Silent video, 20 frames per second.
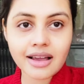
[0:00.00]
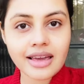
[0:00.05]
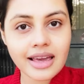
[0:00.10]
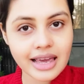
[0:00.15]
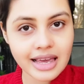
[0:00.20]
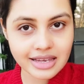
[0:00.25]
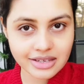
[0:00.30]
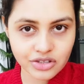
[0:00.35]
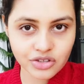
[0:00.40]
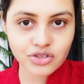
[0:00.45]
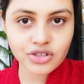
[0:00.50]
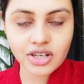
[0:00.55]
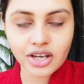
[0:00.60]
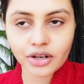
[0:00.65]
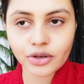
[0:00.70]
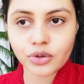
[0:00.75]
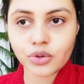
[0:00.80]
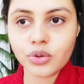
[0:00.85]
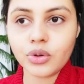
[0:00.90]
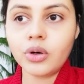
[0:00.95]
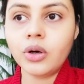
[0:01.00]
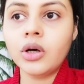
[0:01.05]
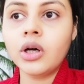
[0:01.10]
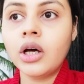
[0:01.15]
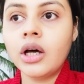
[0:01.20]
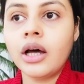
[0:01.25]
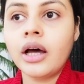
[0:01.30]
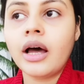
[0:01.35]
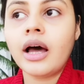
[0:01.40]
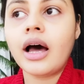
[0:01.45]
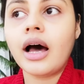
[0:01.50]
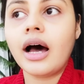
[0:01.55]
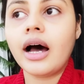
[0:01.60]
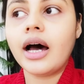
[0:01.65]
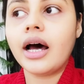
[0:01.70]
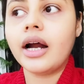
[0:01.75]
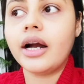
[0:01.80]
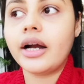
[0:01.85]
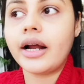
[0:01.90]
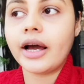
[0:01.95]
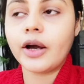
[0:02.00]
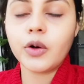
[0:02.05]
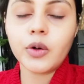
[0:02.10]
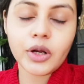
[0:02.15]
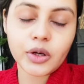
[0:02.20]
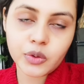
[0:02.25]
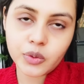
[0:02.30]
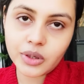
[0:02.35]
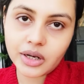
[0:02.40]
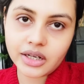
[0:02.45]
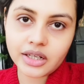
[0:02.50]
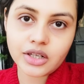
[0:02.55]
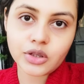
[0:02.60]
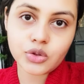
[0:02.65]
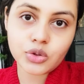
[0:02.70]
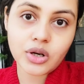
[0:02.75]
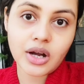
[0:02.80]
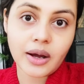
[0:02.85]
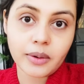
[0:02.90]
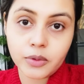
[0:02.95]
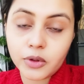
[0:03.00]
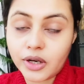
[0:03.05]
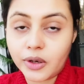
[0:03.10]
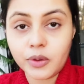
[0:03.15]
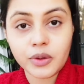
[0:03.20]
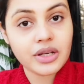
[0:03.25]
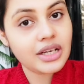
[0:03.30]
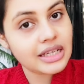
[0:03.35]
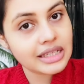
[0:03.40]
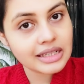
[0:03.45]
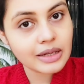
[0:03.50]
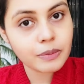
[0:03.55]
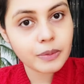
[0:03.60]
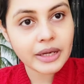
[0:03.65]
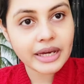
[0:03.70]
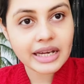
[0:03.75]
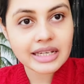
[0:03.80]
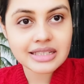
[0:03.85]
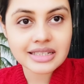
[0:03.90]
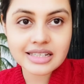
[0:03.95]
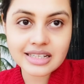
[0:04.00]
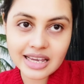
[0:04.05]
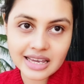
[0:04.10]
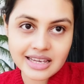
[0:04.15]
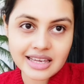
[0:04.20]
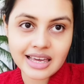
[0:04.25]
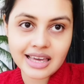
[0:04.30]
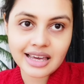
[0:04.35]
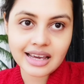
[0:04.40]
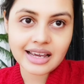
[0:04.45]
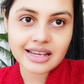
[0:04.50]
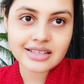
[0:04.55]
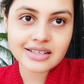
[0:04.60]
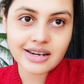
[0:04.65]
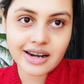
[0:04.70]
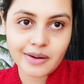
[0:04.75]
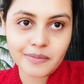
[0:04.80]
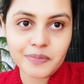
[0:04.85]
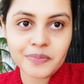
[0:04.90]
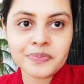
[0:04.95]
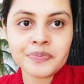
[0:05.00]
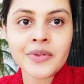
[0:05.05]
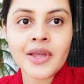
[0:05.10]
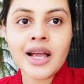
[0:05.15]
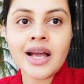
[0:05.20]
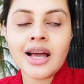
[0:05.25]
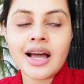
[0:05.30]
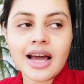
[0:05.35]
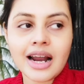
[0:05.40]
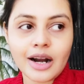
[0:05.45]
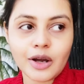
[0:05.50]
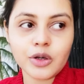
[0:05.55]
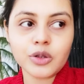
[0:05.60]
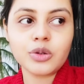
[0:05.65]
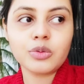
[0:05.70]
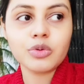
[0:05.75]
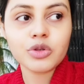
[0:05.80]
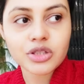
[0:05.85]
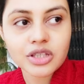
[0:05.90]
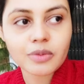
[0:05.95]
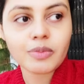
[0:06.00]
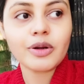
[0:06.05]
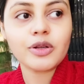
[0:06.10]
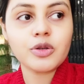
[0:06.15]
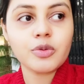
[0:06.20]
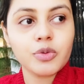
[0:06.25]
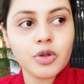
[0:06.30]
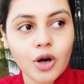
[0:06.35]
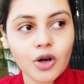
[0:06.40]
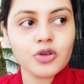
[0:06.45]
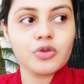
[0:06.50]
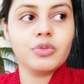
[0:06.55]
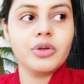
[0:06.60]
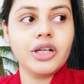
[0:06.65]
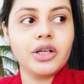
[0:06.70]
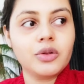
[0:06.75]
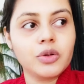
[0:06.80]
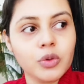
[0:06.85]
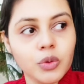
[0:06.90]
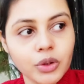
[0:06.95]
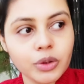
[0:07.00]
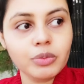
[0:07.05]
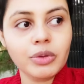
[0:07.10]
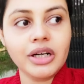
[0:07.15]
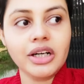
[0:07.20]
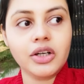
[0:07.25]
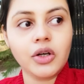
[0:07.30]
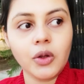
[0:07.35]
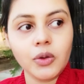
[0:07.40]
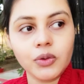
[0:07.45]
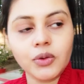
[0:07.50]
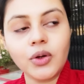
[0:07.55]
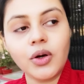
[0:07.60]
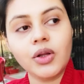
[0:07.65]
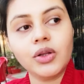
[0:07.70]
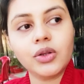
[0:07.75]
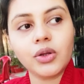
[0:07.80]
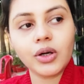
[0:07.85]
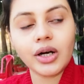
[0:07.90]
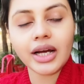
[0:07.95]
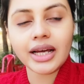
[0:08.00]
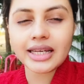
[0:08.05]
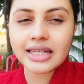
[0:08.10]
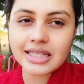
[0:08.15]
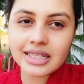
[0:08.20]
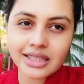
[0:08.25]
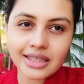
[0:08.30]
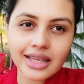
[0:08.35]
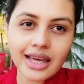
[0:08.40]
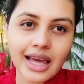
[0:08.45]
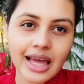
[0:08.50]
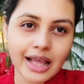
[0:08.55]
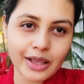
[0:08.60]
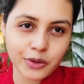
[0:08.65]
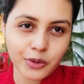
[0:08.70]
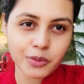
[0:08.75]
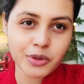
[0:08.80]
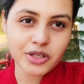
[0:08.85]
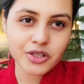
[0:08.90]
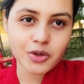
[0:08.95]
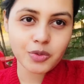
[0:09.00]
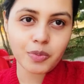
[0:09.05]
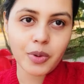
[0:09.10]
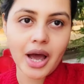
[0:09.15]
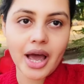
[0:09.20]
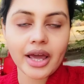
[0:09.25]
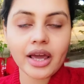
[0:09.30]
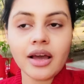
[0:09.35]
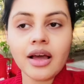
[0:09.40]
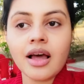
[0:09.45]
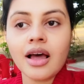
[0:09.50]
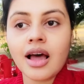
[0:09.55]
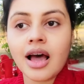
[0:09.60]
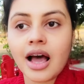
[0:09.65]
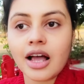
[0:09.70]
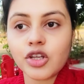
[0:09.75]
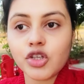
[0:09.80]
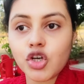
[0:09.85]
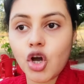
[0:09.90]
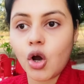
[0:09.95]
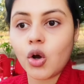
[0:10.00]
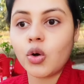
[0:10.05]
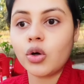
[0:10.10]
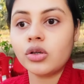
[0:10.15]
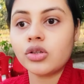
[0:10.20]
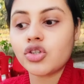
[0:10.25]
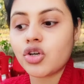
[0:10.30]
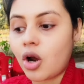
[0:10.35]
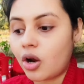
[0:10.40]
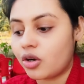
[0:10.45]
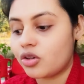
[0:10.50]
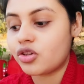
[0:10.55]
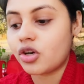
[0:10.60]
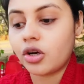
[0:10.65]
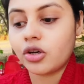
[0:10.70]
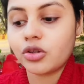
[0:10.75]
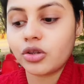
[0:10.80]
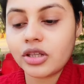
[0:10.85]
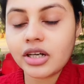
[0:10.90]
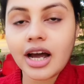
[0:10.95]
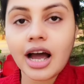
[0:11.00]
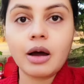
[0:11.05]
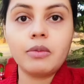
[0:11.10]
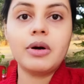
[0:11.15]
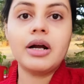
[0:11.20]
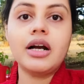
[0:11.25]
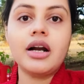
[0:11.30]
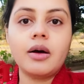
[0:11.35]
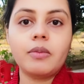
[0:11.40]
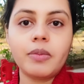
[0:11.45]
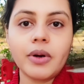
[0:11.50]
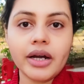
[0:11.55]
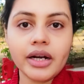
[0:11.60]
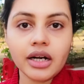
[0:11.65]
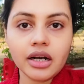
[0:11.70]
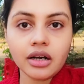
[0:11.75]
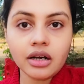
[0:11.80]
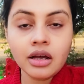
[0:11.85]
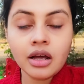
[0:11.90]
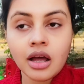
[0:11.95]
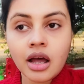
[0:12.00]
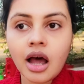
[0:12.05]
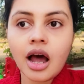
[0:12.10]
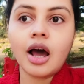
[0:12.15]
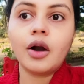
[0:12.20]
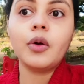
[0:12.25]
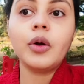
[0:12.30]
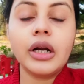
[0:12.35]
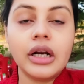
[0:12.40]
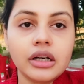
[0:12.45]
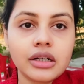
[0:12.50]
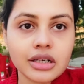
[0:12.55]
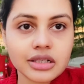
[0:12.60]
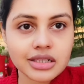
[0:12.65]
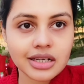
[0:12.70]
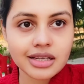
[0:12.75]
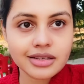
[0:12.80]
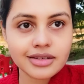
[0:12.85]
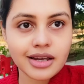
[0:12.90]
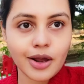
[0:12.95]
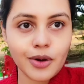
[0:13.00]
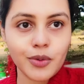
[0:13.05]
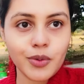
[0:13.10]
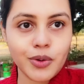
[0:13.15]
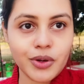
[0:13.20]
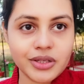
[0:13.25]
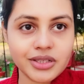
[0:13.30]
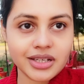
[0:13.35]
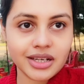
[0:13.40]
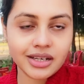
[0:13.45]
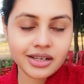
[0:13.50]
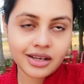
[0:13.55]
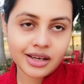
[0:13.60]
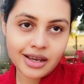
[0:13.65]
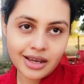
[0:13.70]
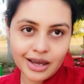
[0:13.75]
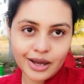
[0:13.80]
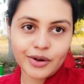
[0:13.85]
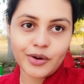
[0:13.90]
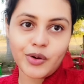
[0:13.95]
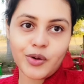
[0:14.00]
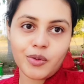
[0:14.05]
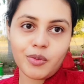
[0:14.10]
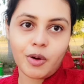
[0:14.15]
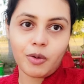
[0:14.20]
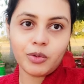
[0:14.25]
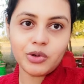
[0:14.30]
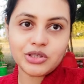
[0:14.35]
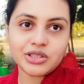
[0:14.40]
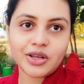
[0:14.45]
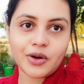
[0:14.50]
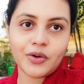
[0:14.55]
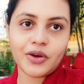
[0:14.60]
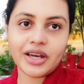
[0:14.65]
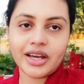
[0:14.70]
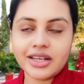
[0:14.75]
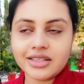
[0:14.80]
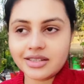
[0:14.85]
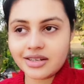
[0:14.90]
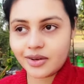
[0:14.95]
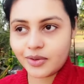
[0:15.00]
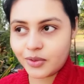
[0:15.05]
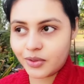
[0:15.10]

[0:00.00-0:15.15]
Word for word: খেয়ে এসছি একটু আর এখন একটুখানি কিছু খাবো কেন কি খিদে পেয়ে গেছে সেই খেয়ে গেছিলাম আর এখন তো বুঝতে পারছো দশ মিনিট কুড়ি মিনিট অন্তর অন্তর না খিদে এত বেশি পায় আর যখন সঙ্গে সঙ্গে যদি খাবার না পায় না আরও ইরিটেশন চালু হয়ে যায় এরকম অবস্থা হয়ে গেছে